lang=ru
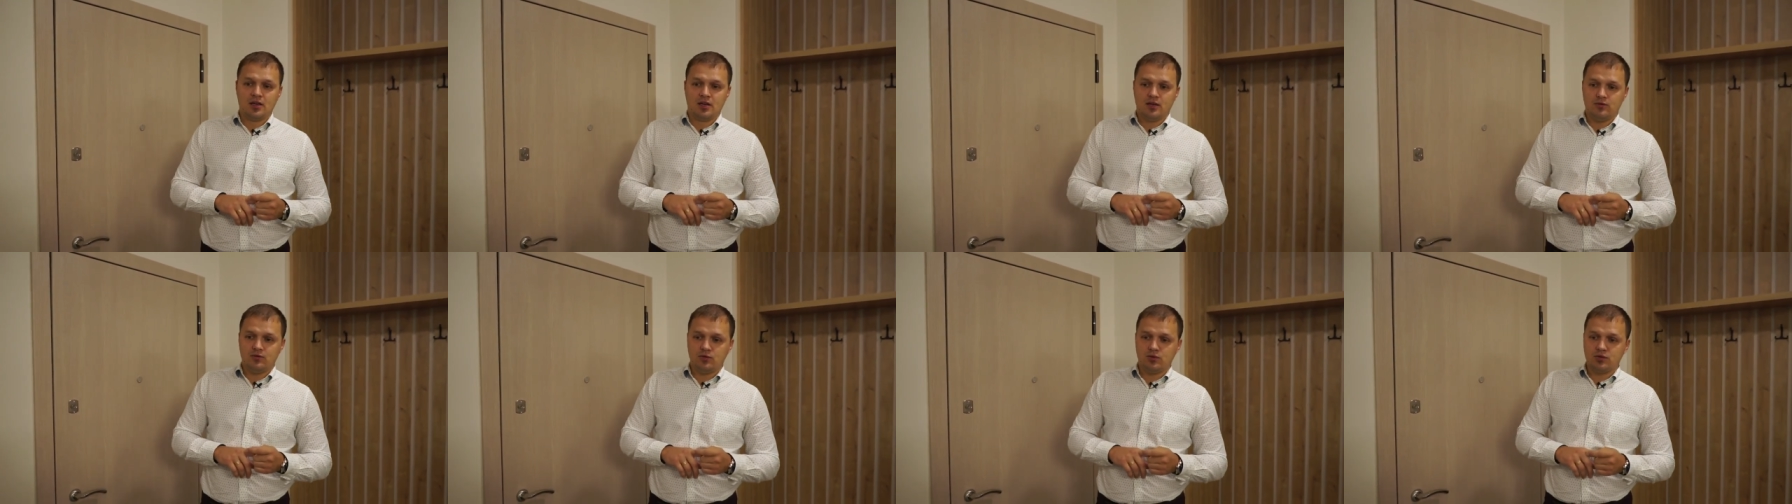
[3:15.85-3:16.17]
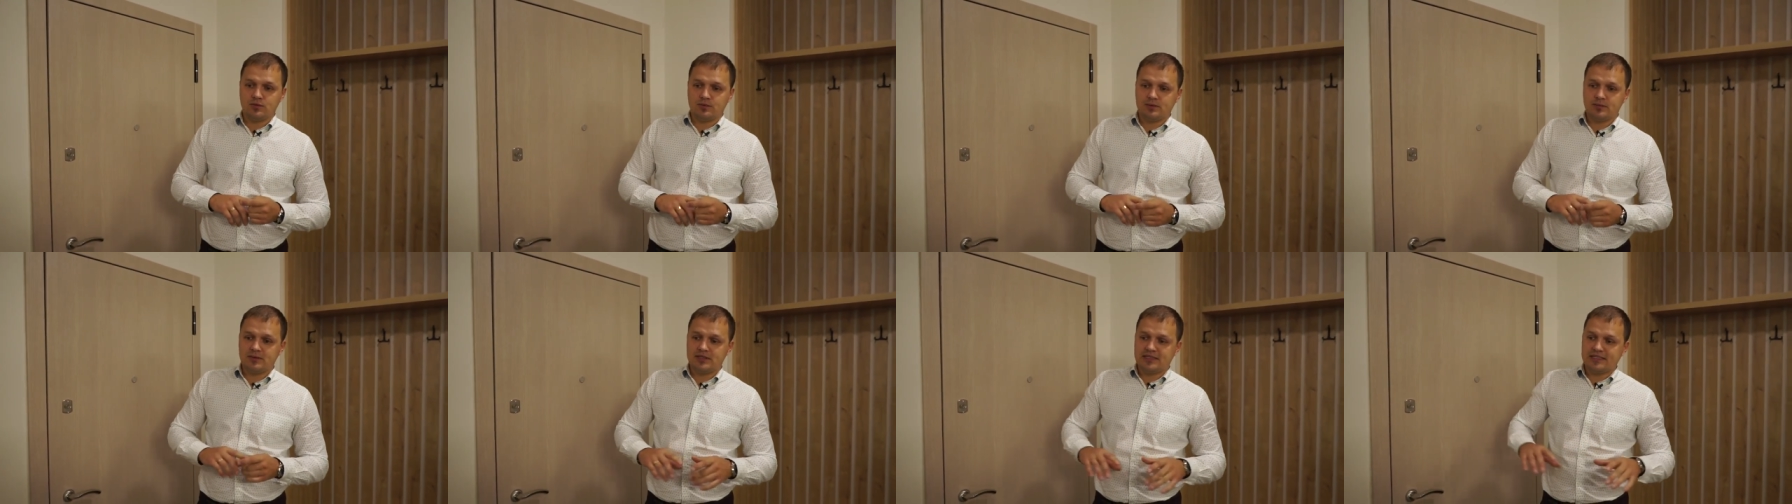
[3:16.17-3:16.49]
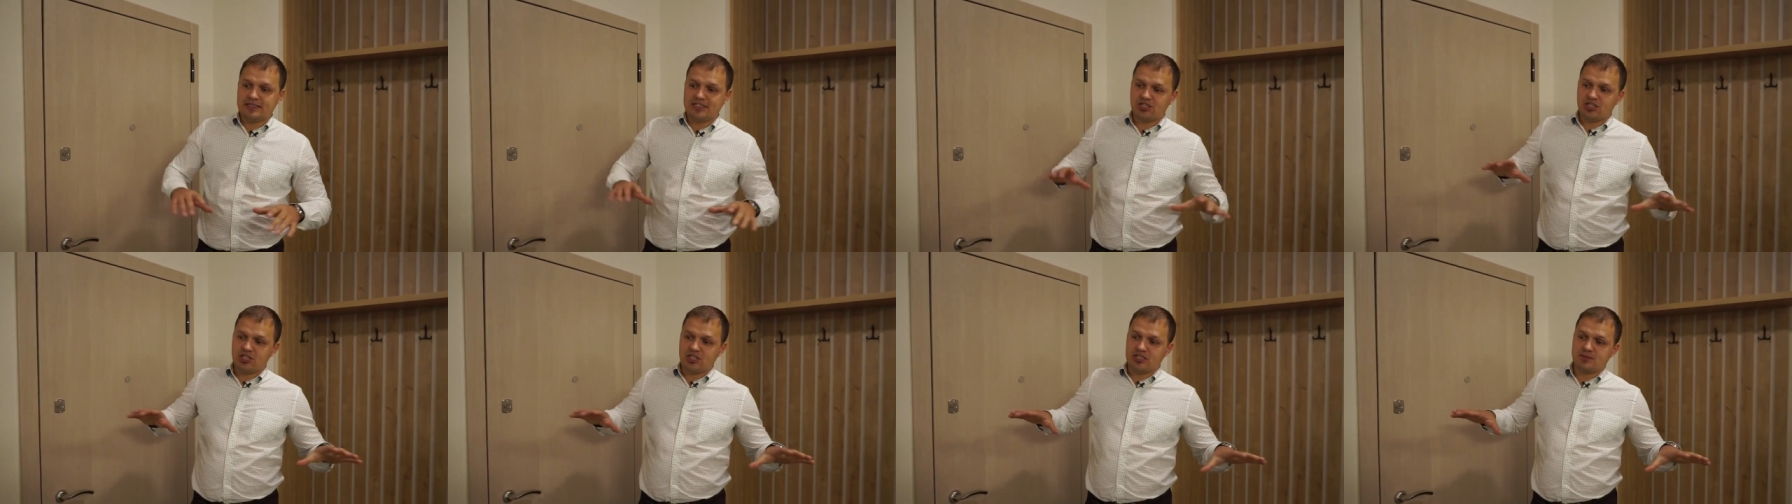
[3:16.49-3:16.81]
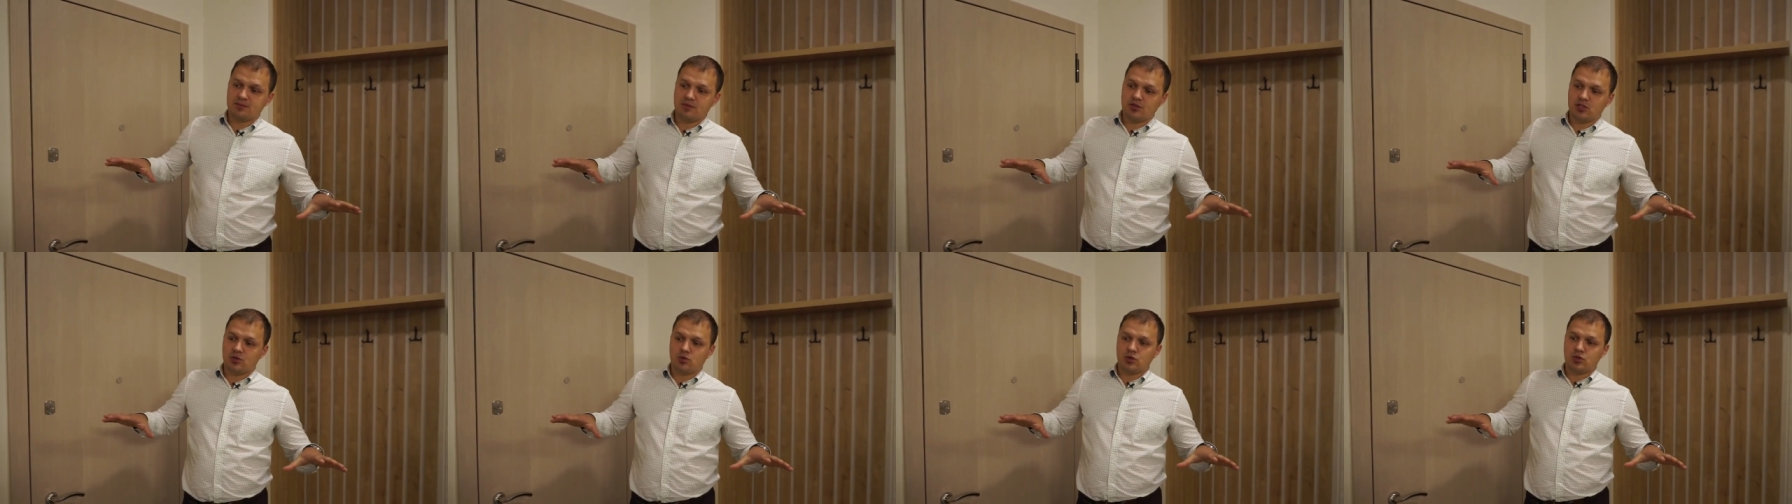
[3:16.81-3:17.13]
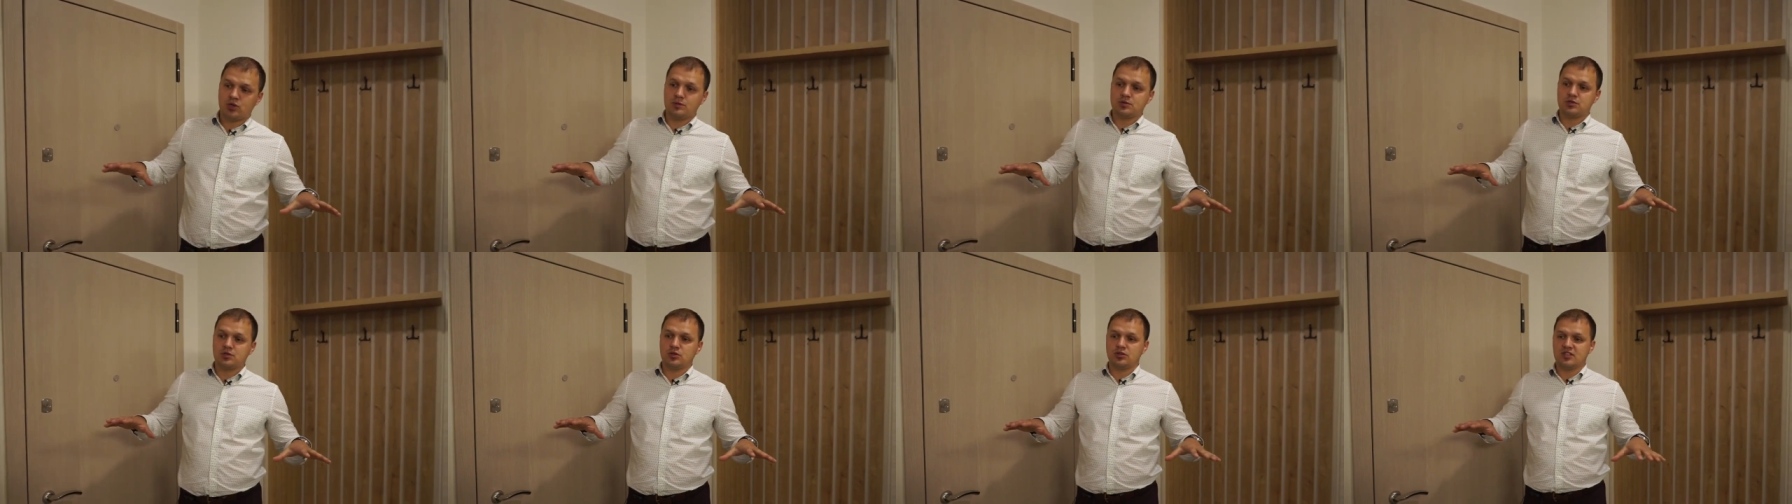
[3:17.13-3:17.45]
Вот. Сейчас мы
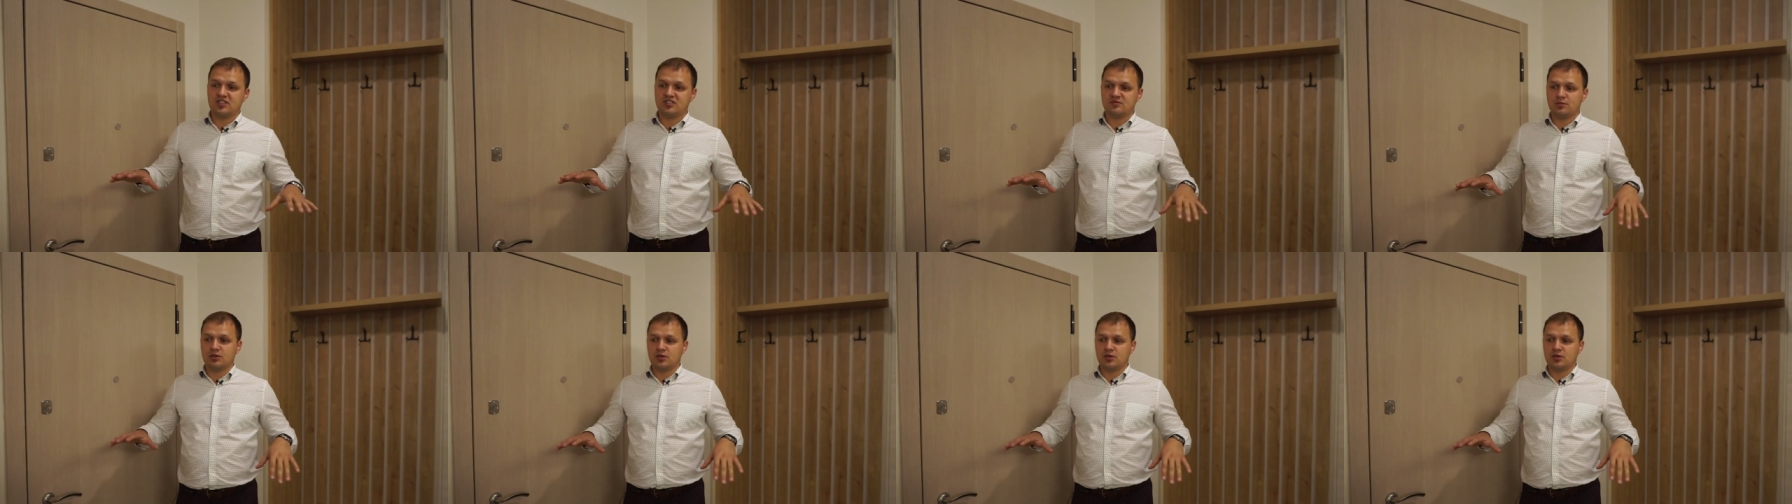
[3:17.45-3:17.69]
находимся у нас в